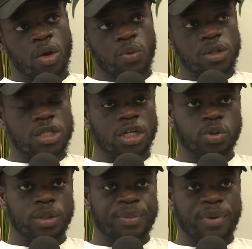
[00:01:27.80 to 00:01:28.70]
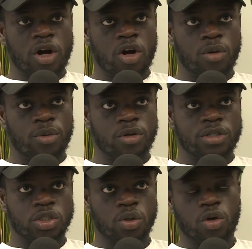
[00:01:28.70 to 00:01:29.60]
Oui, c'était un choix des parents,
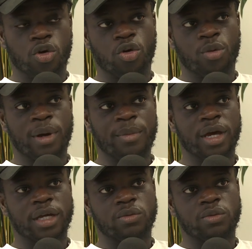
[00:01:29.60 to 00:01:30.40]
sachant que ma mère,